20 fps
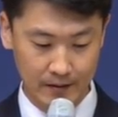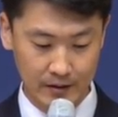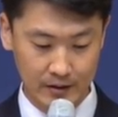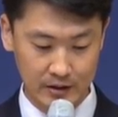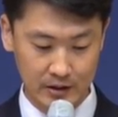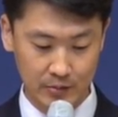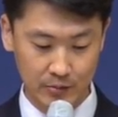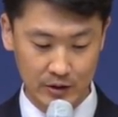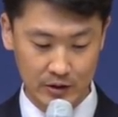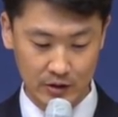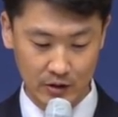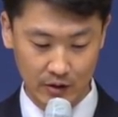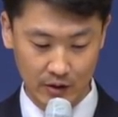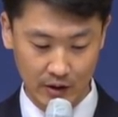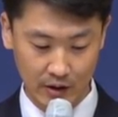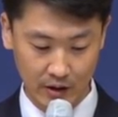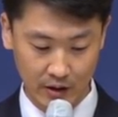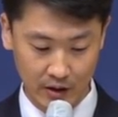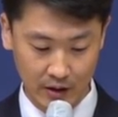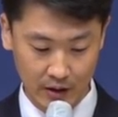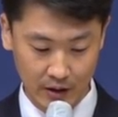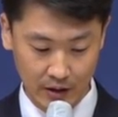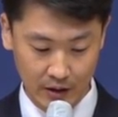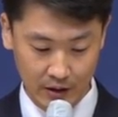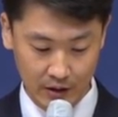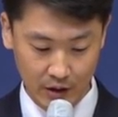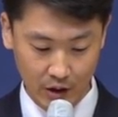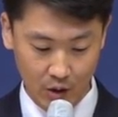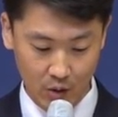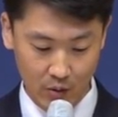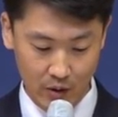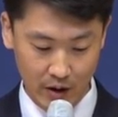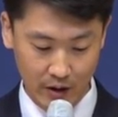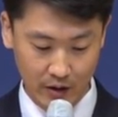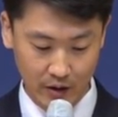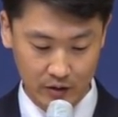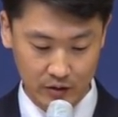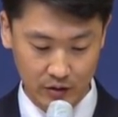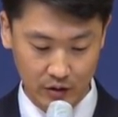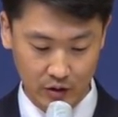11절에
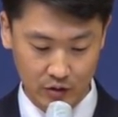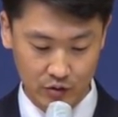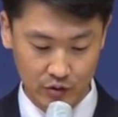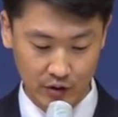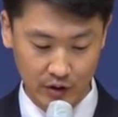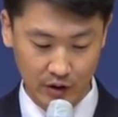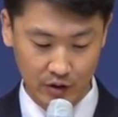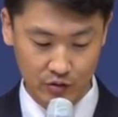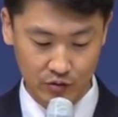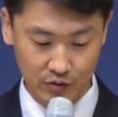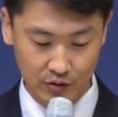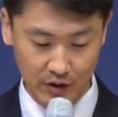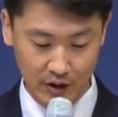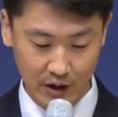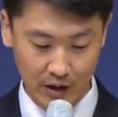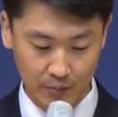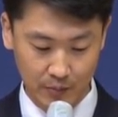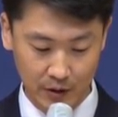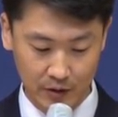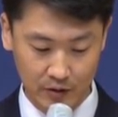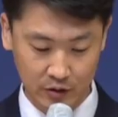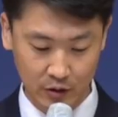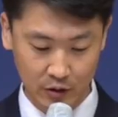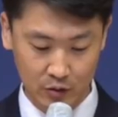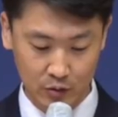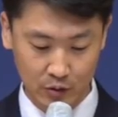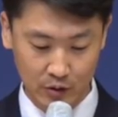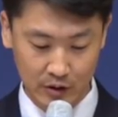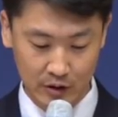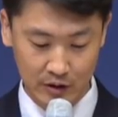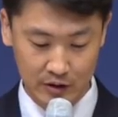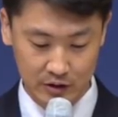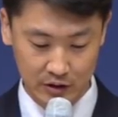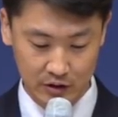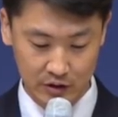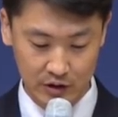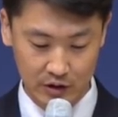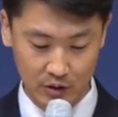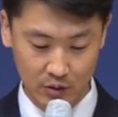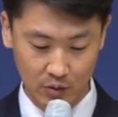여호와께서 그의 군대 앞에서 소리를
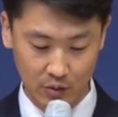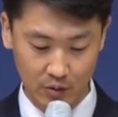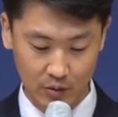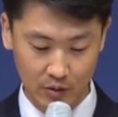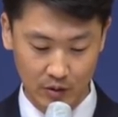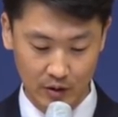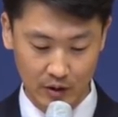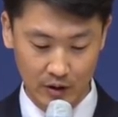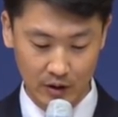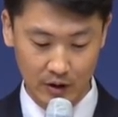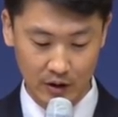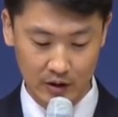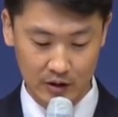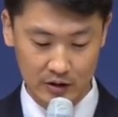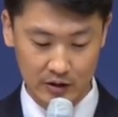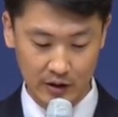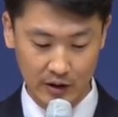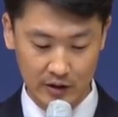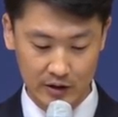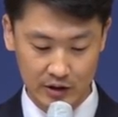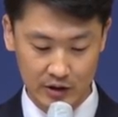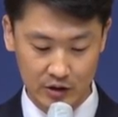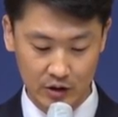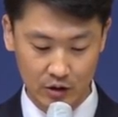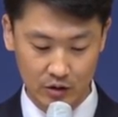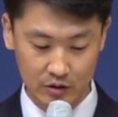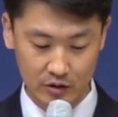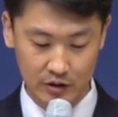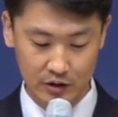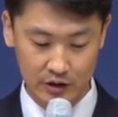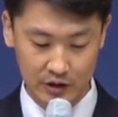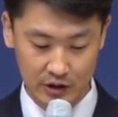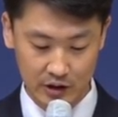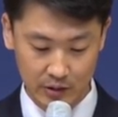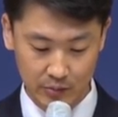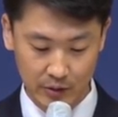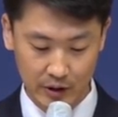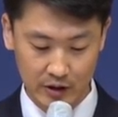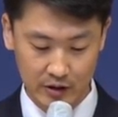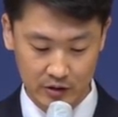지르시고 그의 진영은
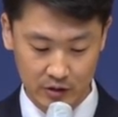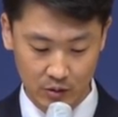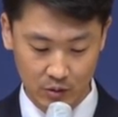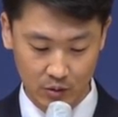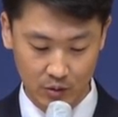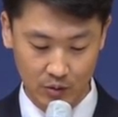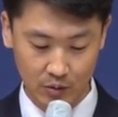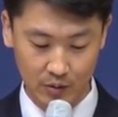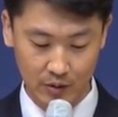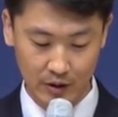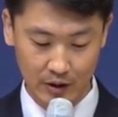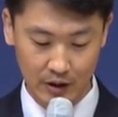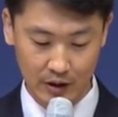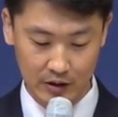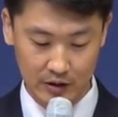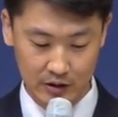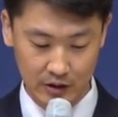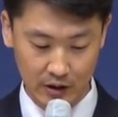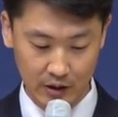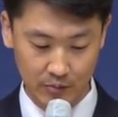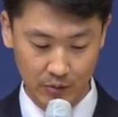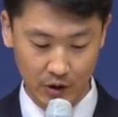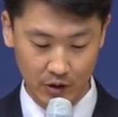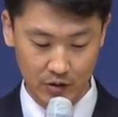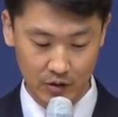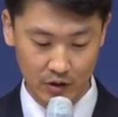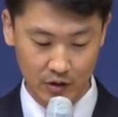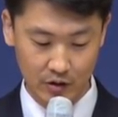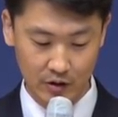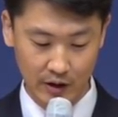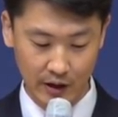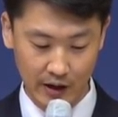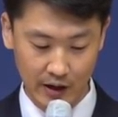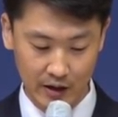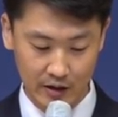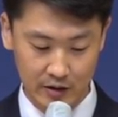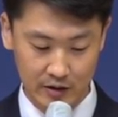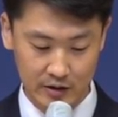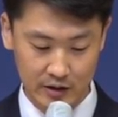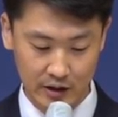심히 크고 그의 명령을
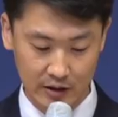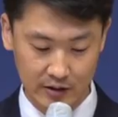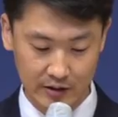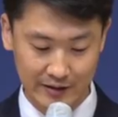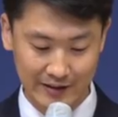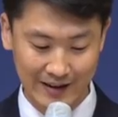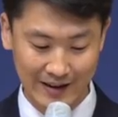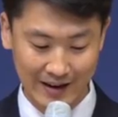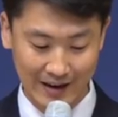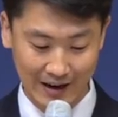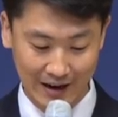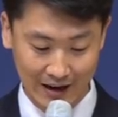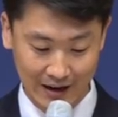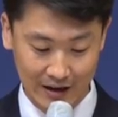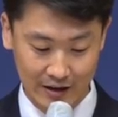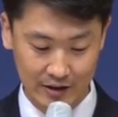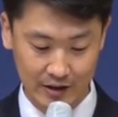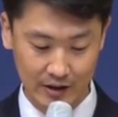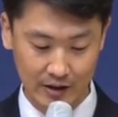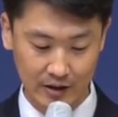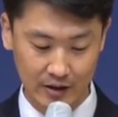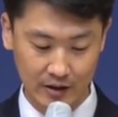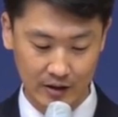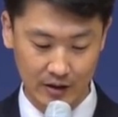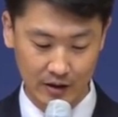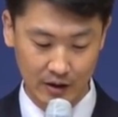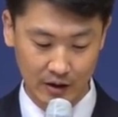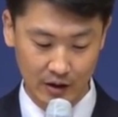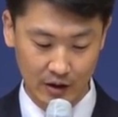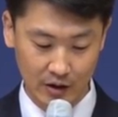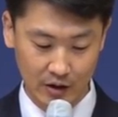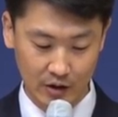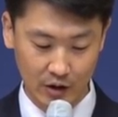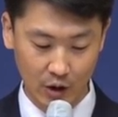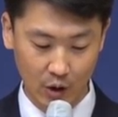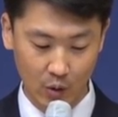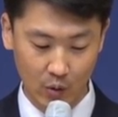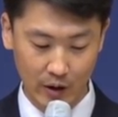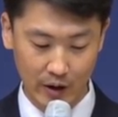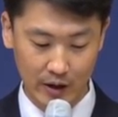행하는 자는 강하니
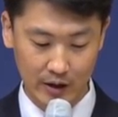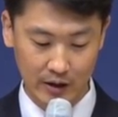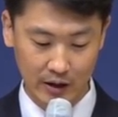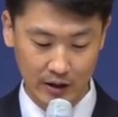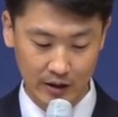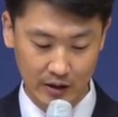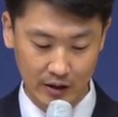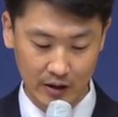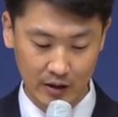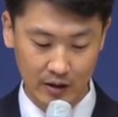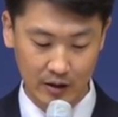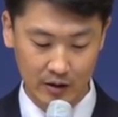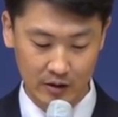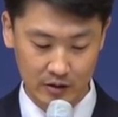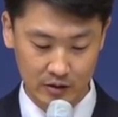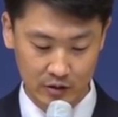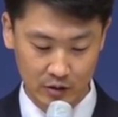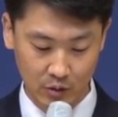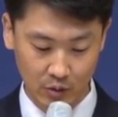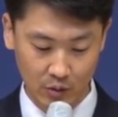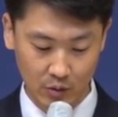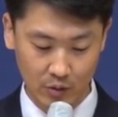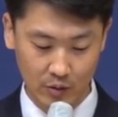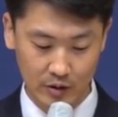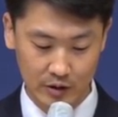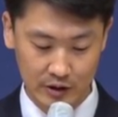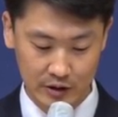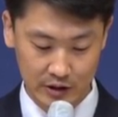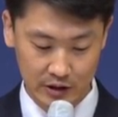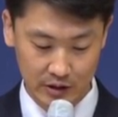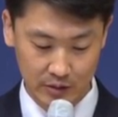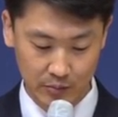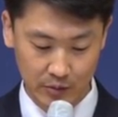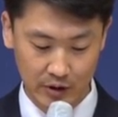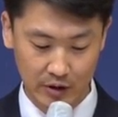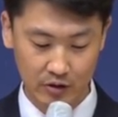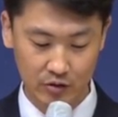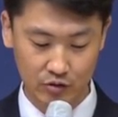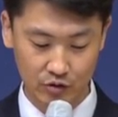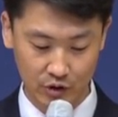여호와의 날이 크고
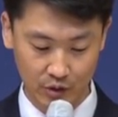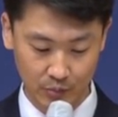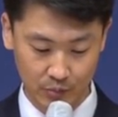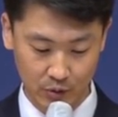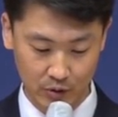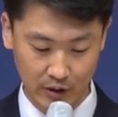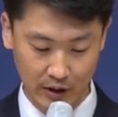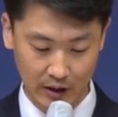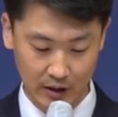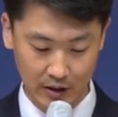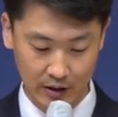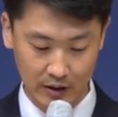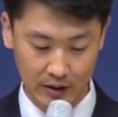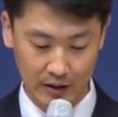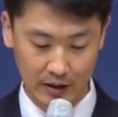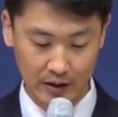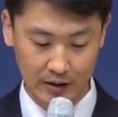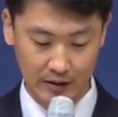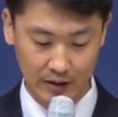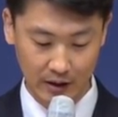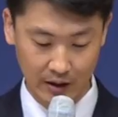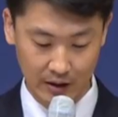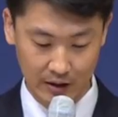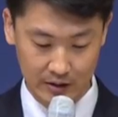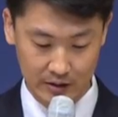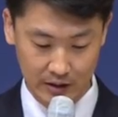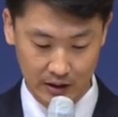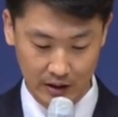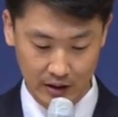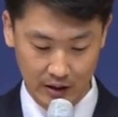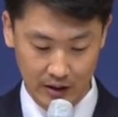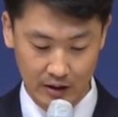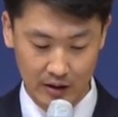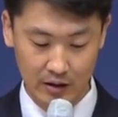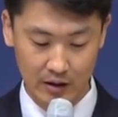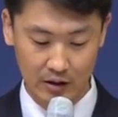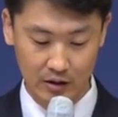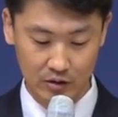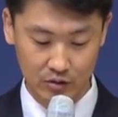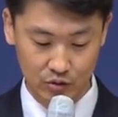심히 두렵도다. 당할 자가
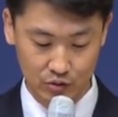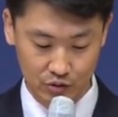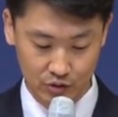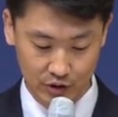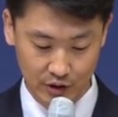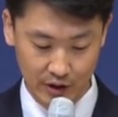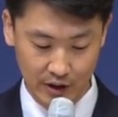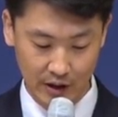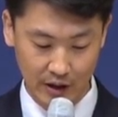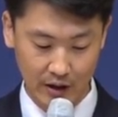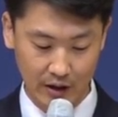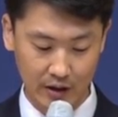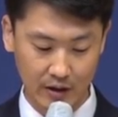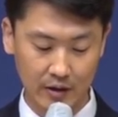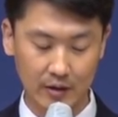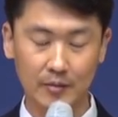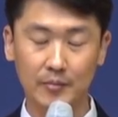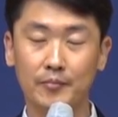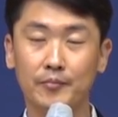누구이랴.